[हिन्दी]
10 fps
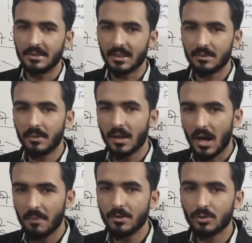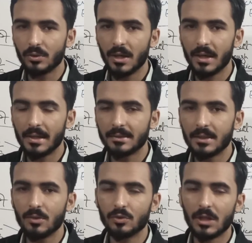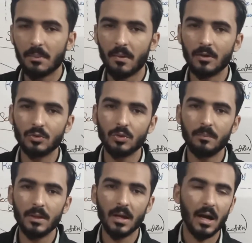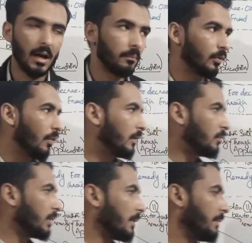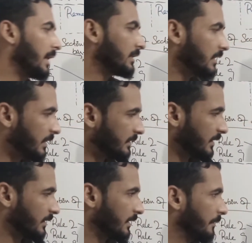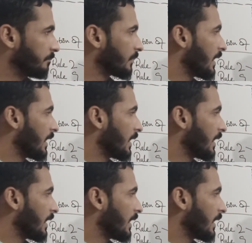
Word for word: जजमेंट आ भी चुकी है केस की उसके बावजूद भी आप ट्वेल्व टू की एप्लीकेशन दे सकते हैं